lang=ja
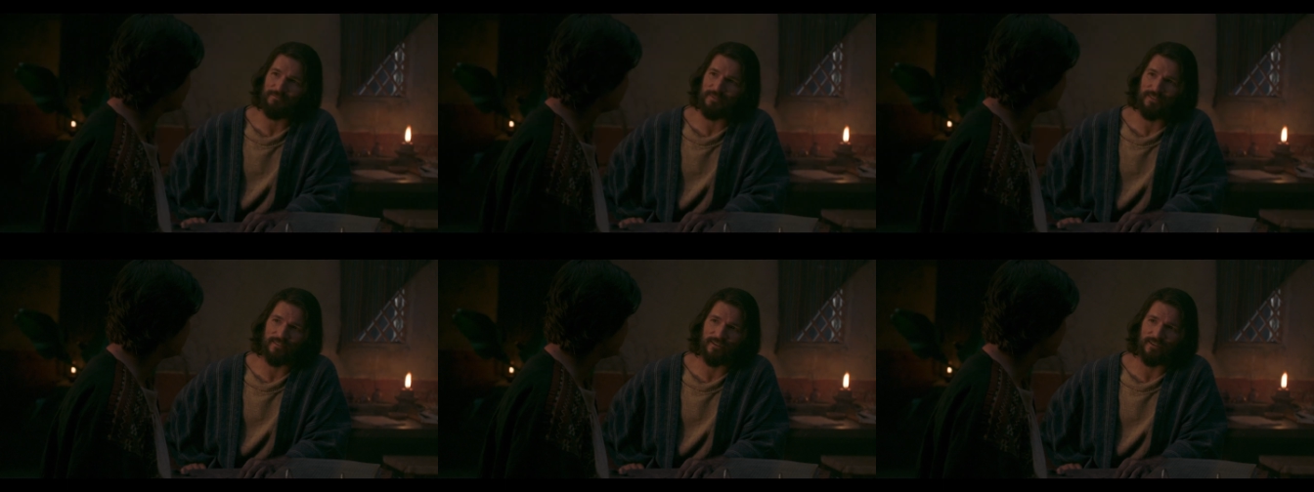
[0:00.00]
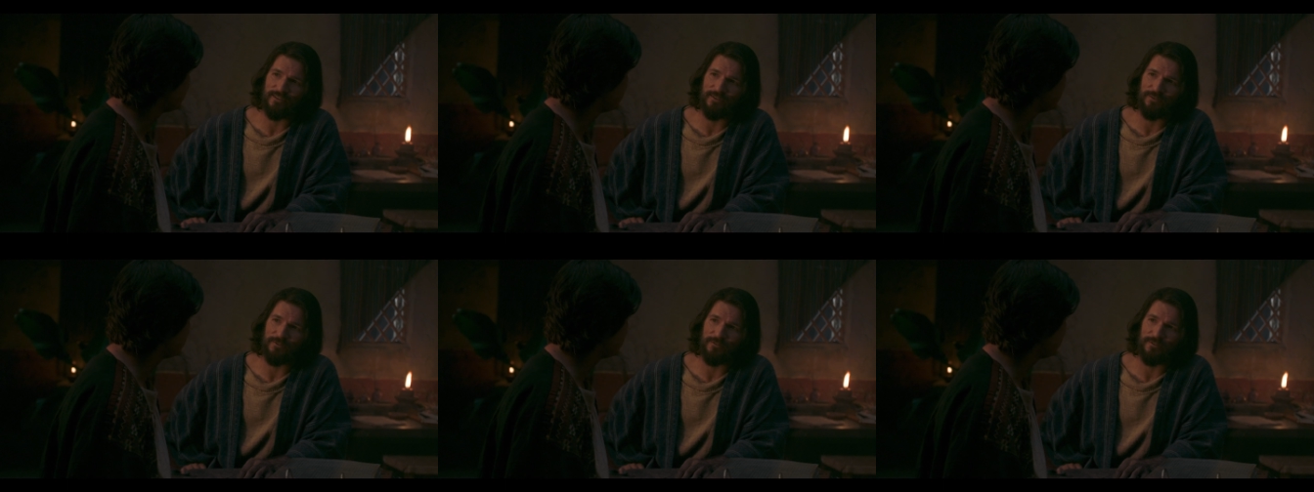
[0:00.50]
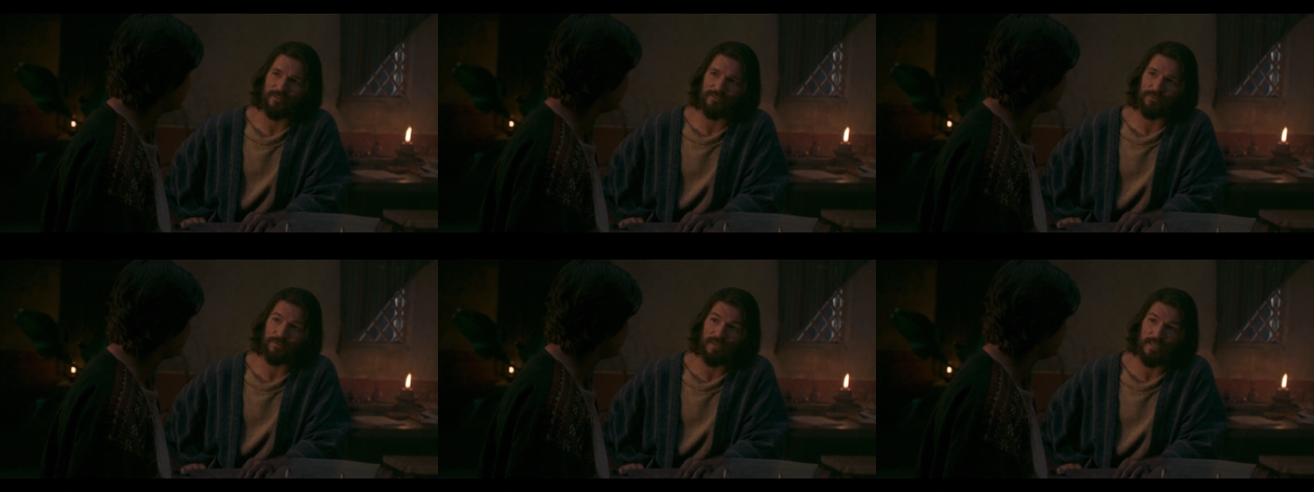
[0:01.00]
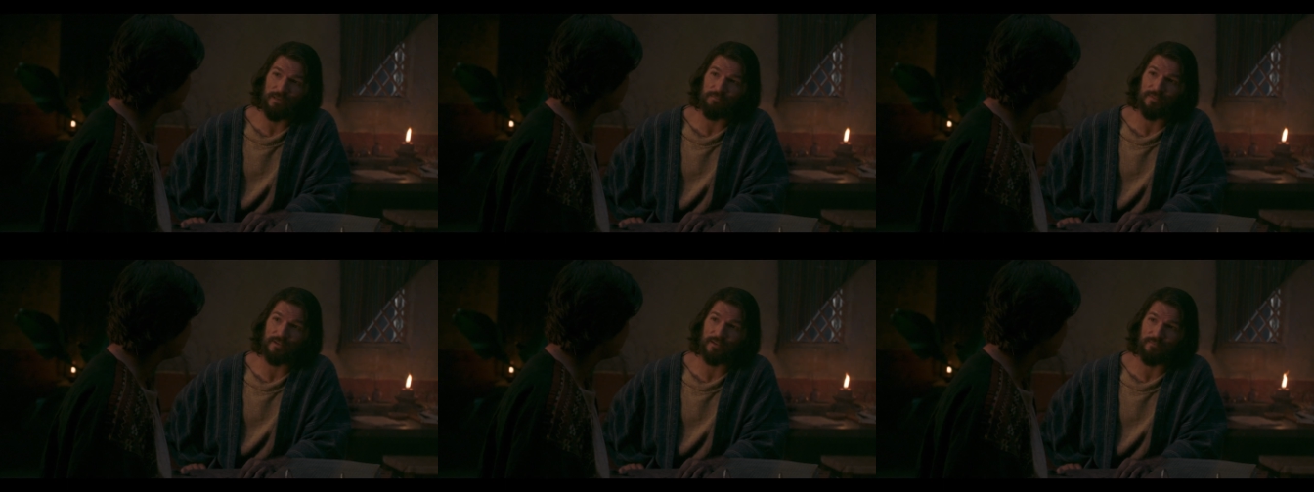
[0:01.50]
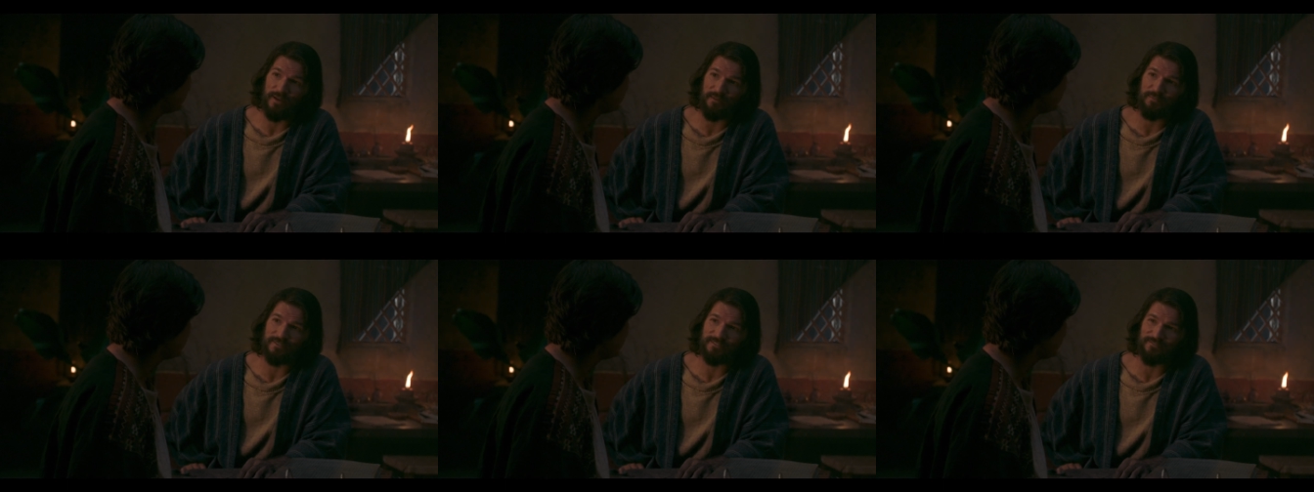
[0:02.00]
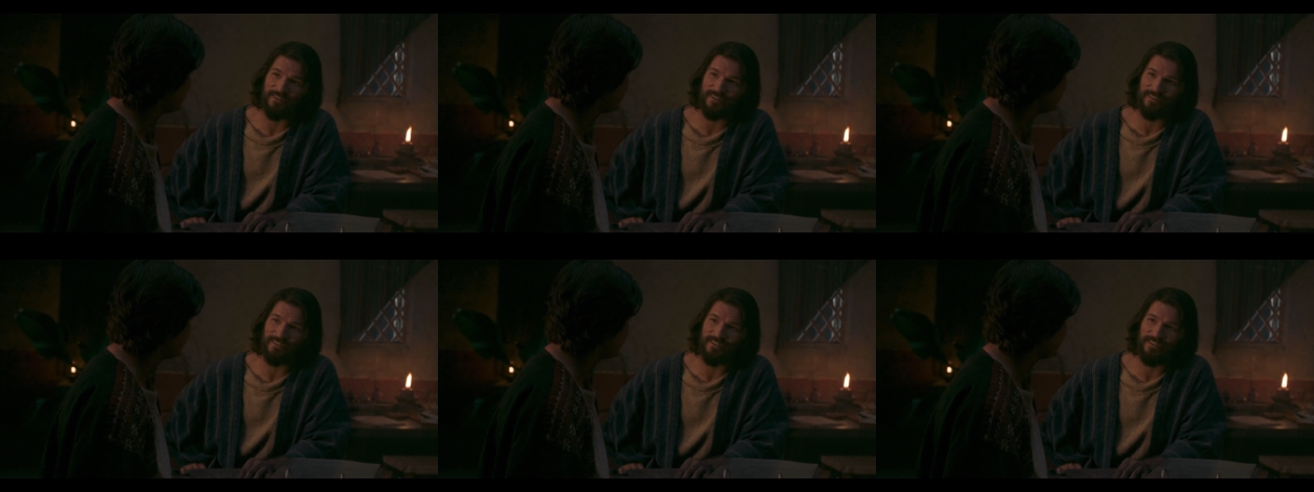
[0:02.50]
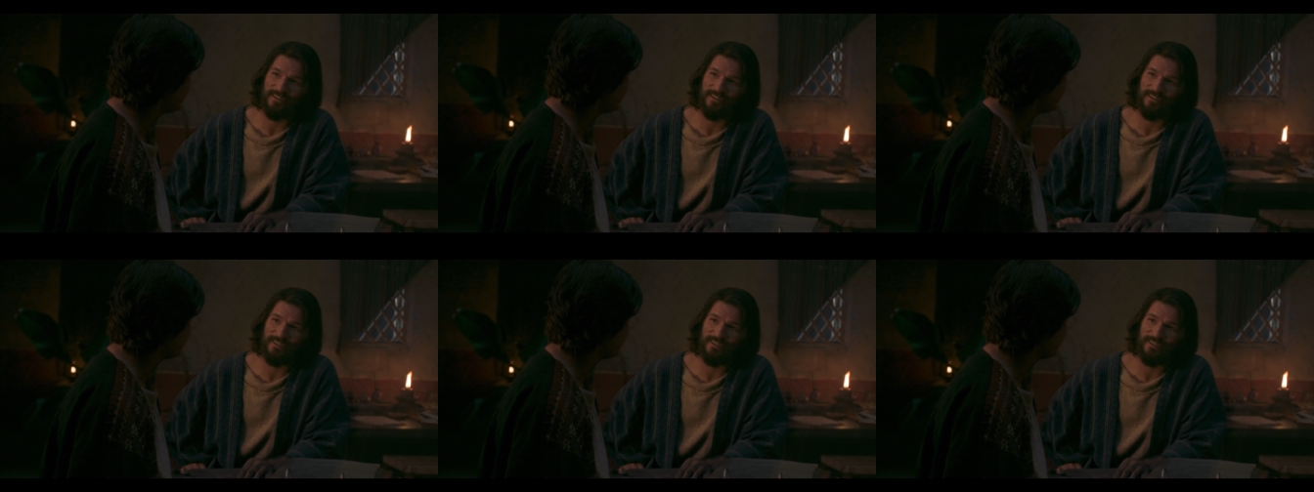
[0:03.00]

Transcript: 神の戒めを守ることを習慣としなさい